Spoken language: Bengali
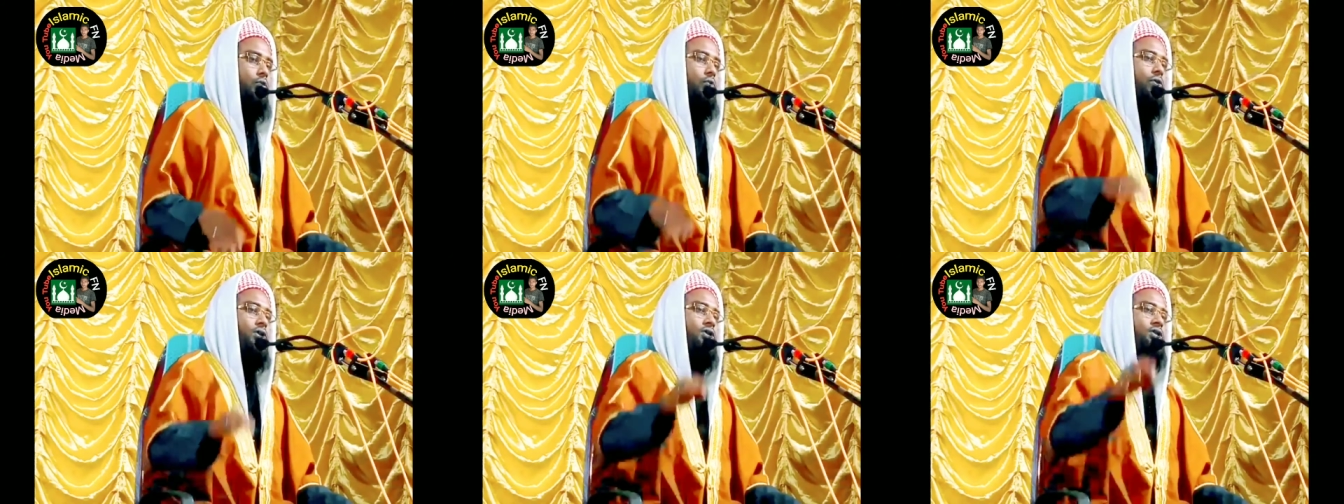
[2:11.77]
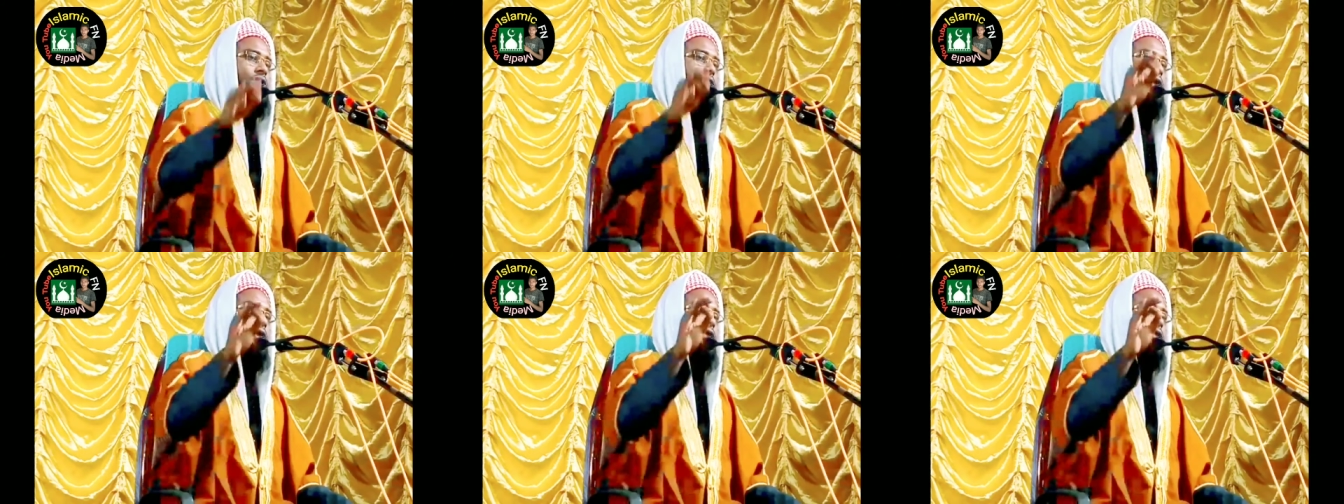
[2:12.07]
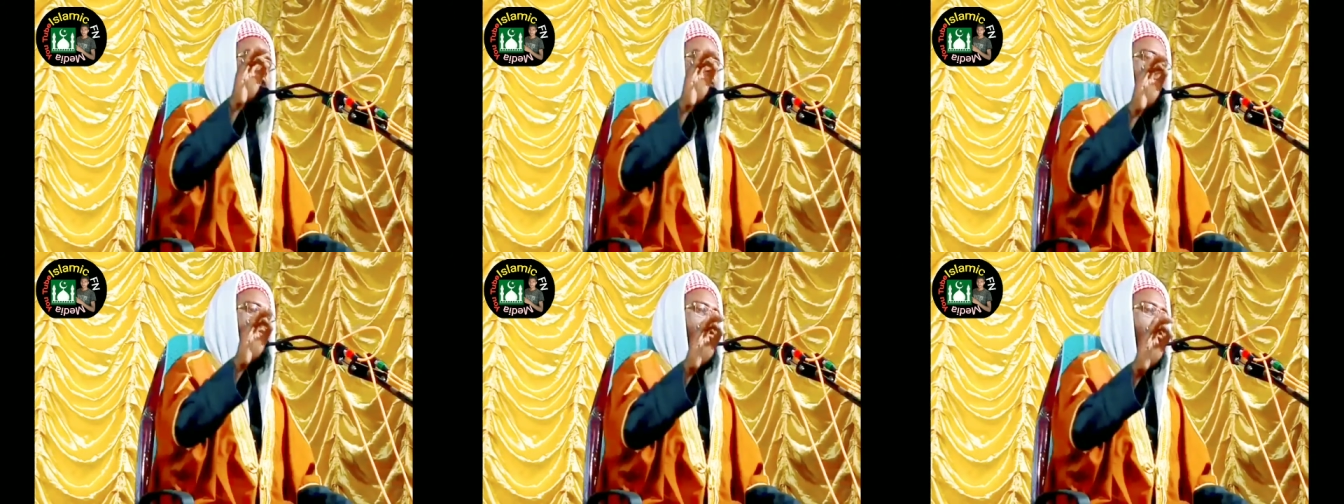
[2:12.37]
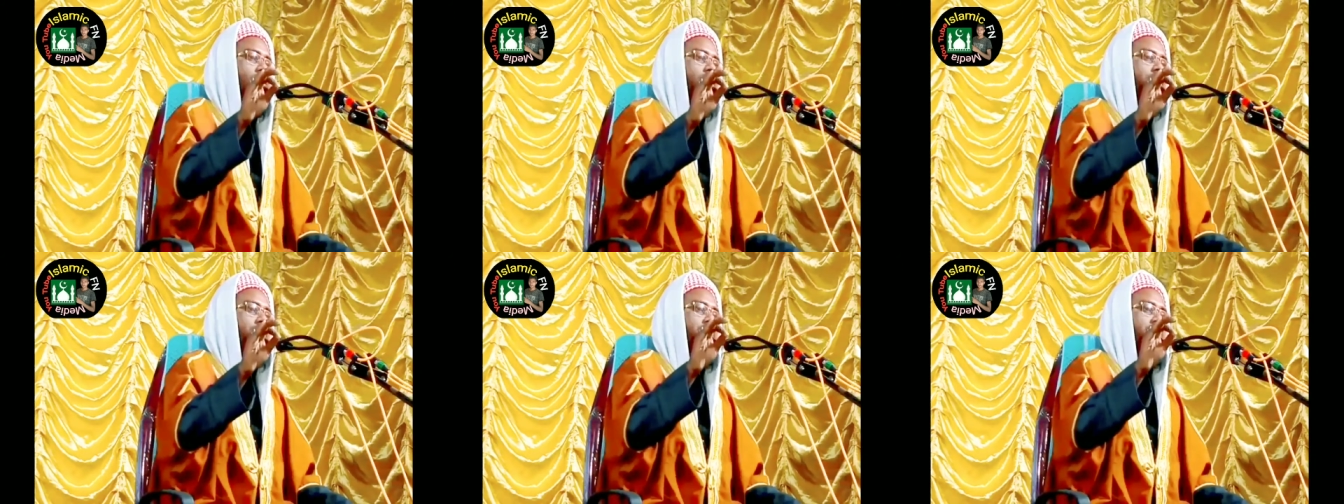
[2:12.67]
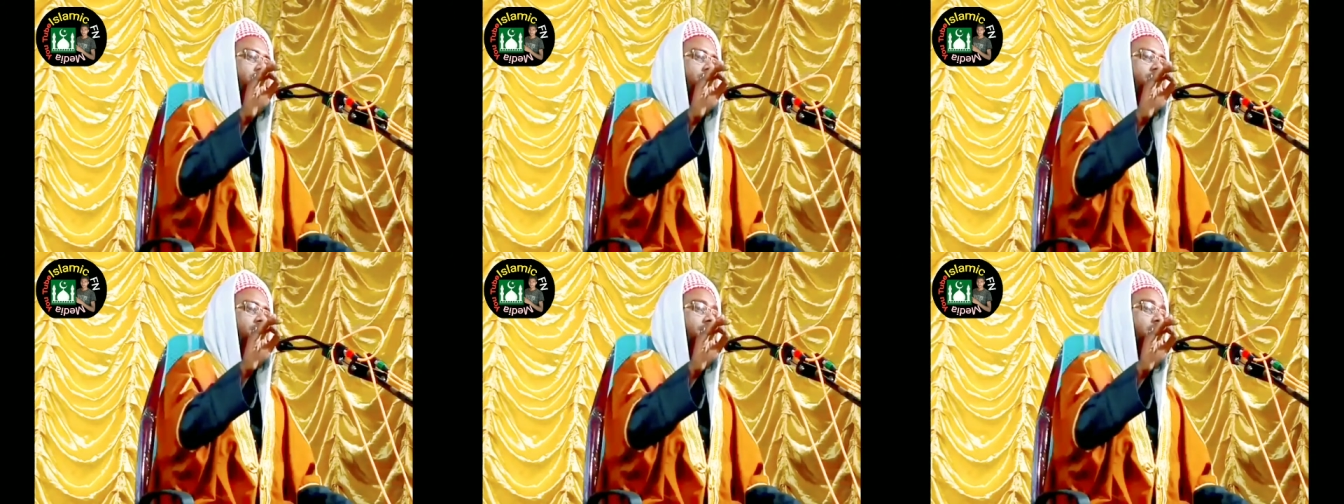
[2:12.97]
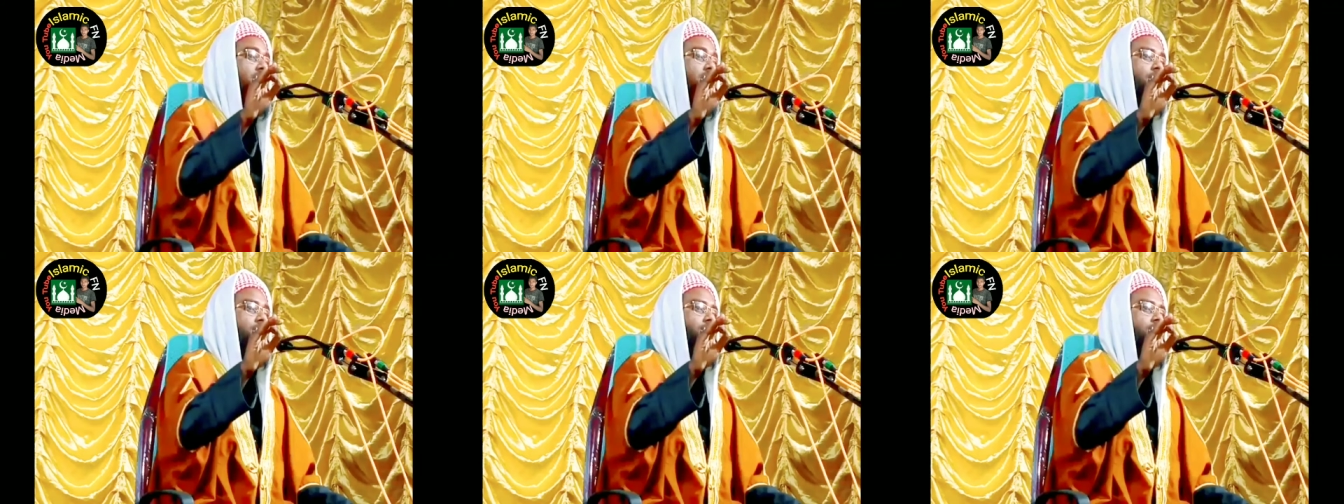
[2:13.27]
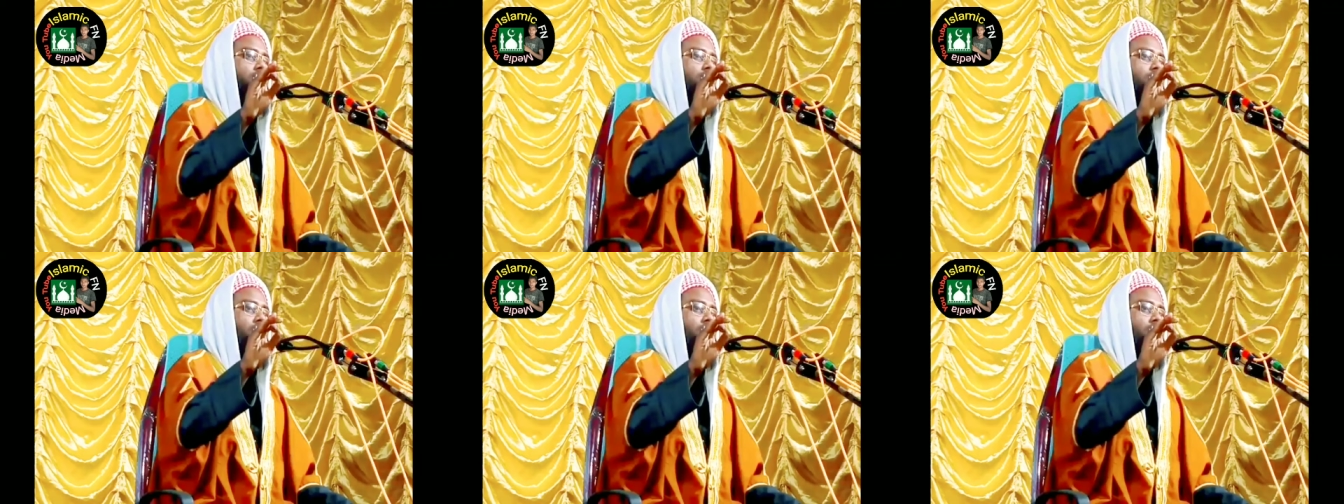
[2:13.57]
ওই জায়গাটার মধ্যে পেশাব